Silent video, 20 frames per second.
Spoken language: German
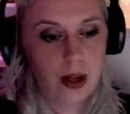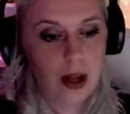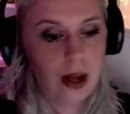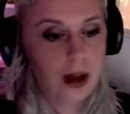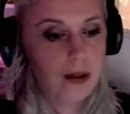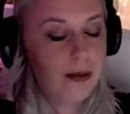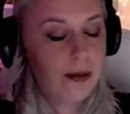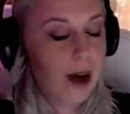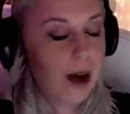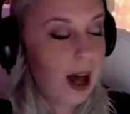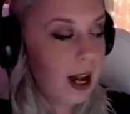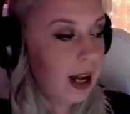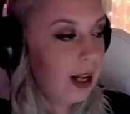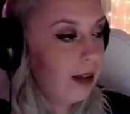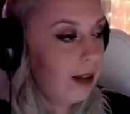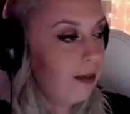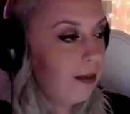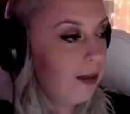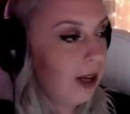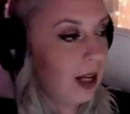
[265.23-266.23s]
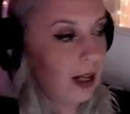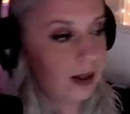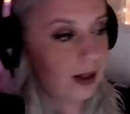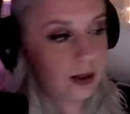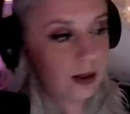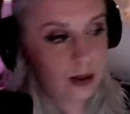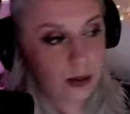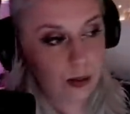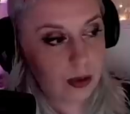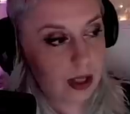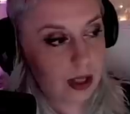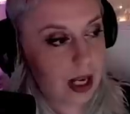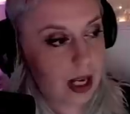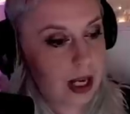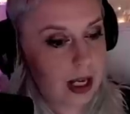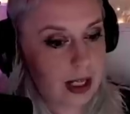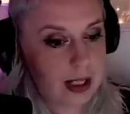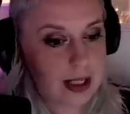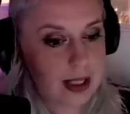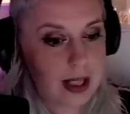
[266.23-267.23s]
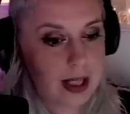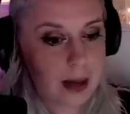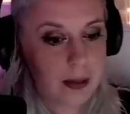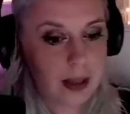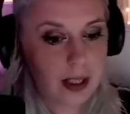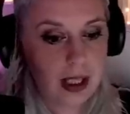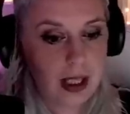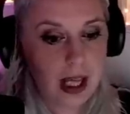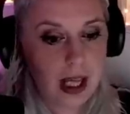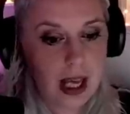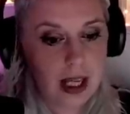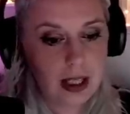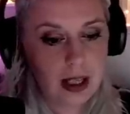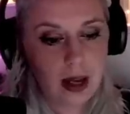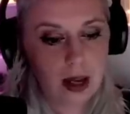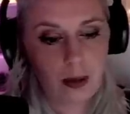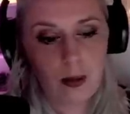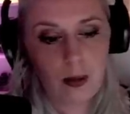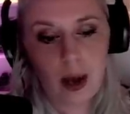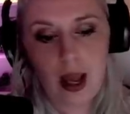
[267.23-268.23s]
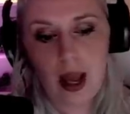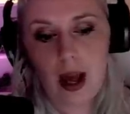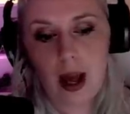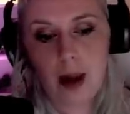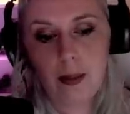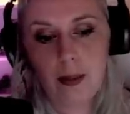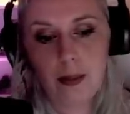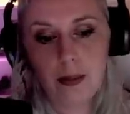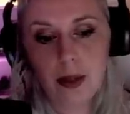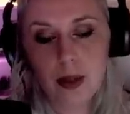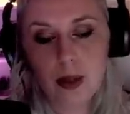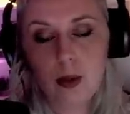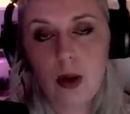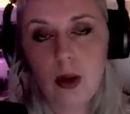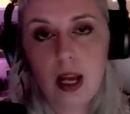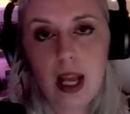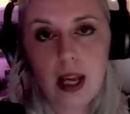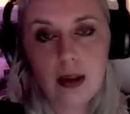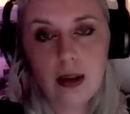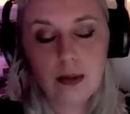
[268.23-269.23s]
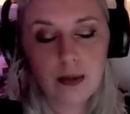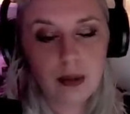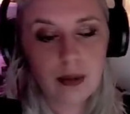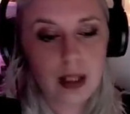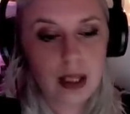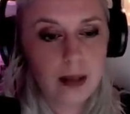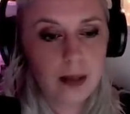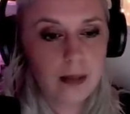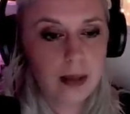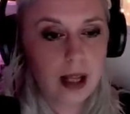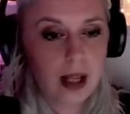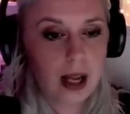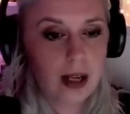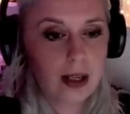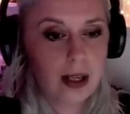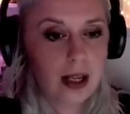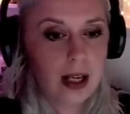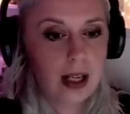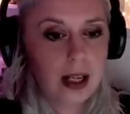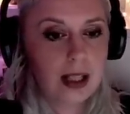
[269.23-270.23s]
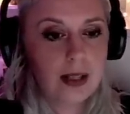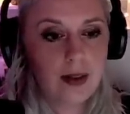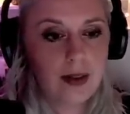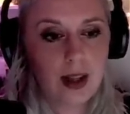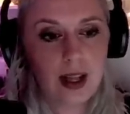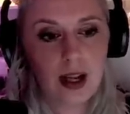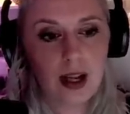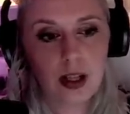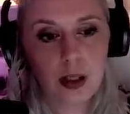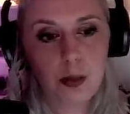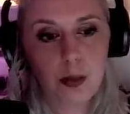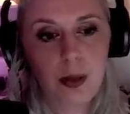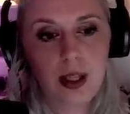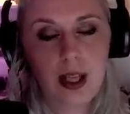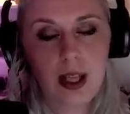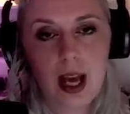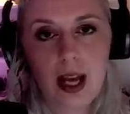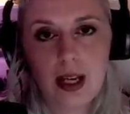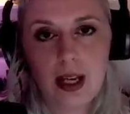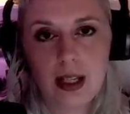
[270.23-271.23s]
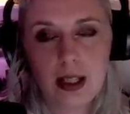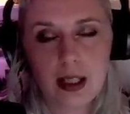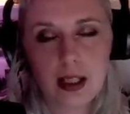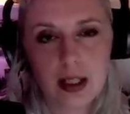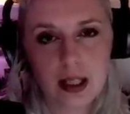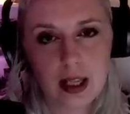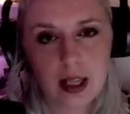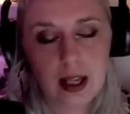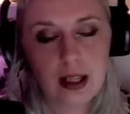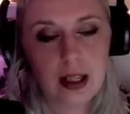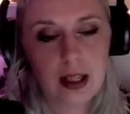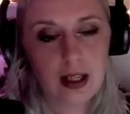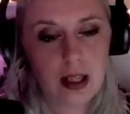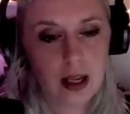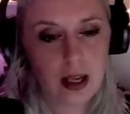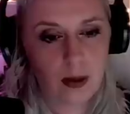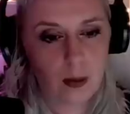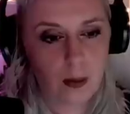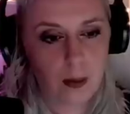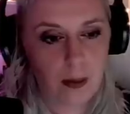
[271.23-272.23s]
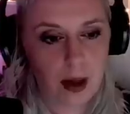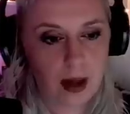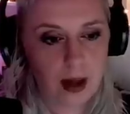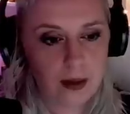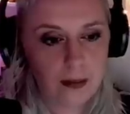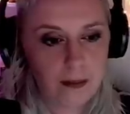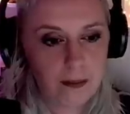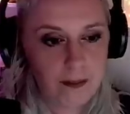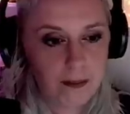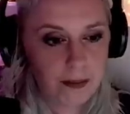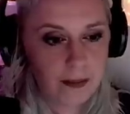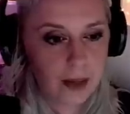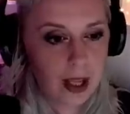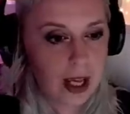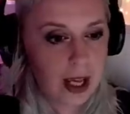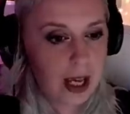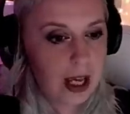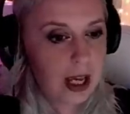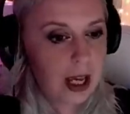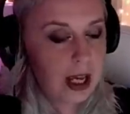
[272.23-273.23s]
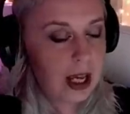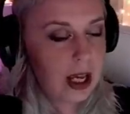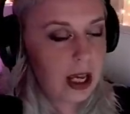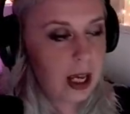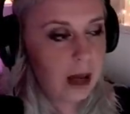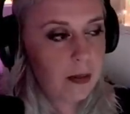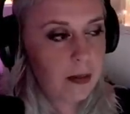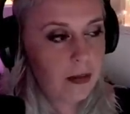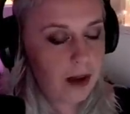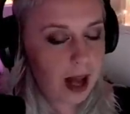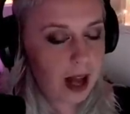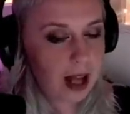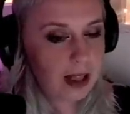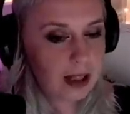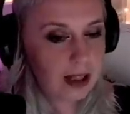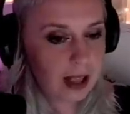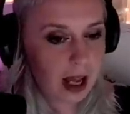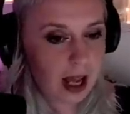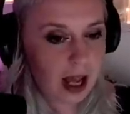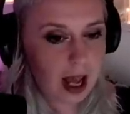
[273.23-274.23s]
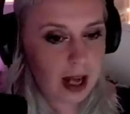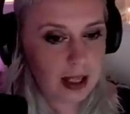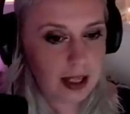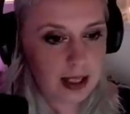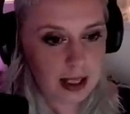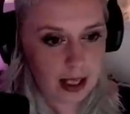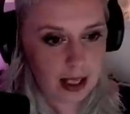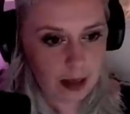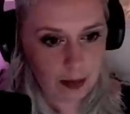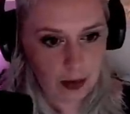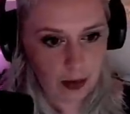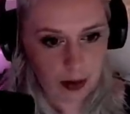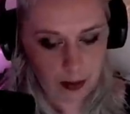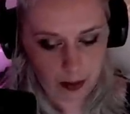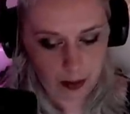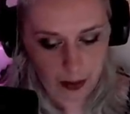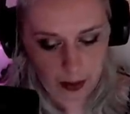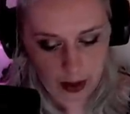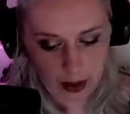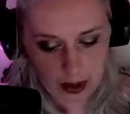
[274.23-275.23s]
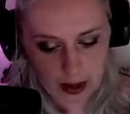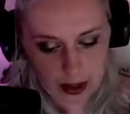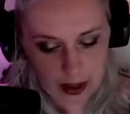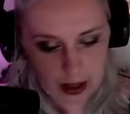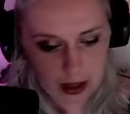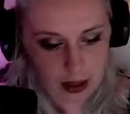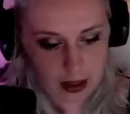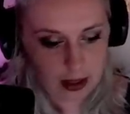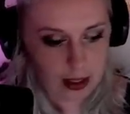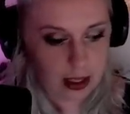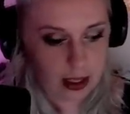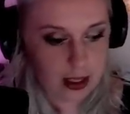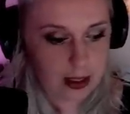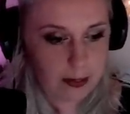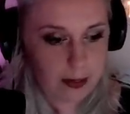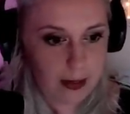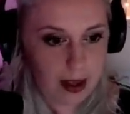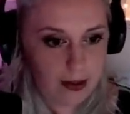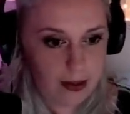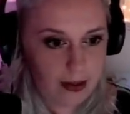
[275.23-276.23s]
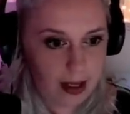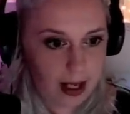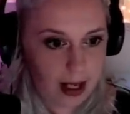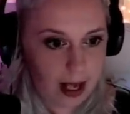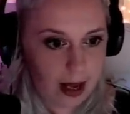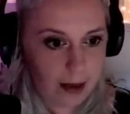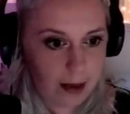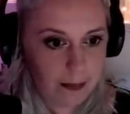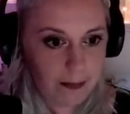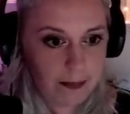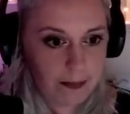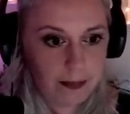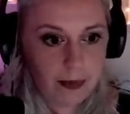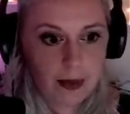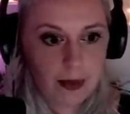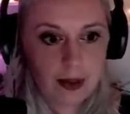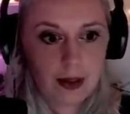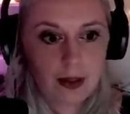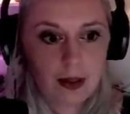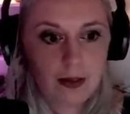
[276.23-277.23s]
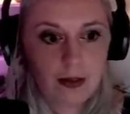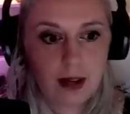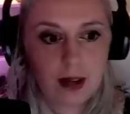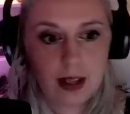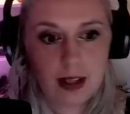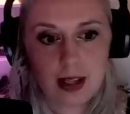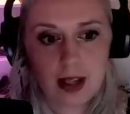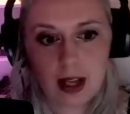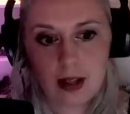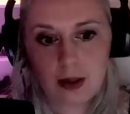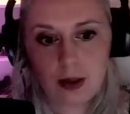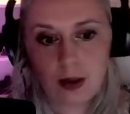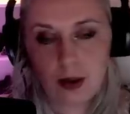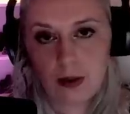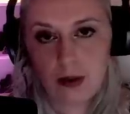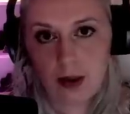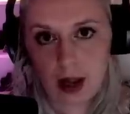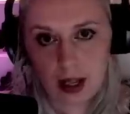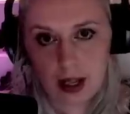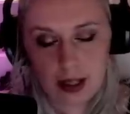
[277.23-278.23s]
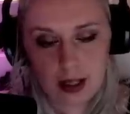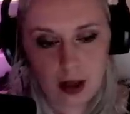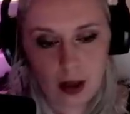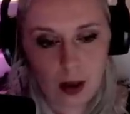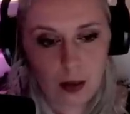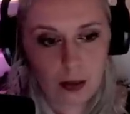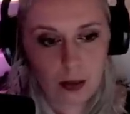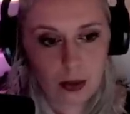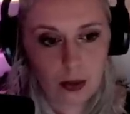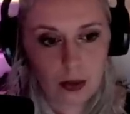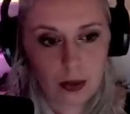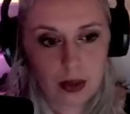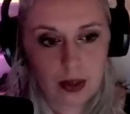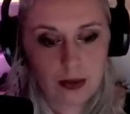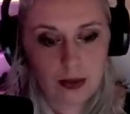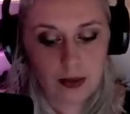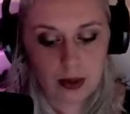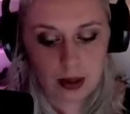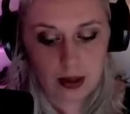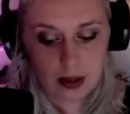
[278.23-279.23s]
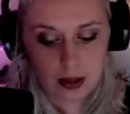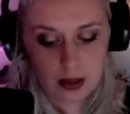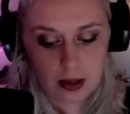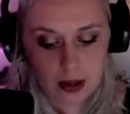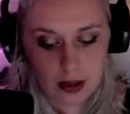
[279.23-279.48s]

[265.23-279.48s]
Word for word: Freiwillige suchen dann die gesamte Gegend nach Ray ab, bis Kollegen von ihm dann zwei Tage später eine interessante Entdeckung machen. Im flachen Dach eines Nebengebäudes des Belvedere, was als Konferenzraum genutzt wird,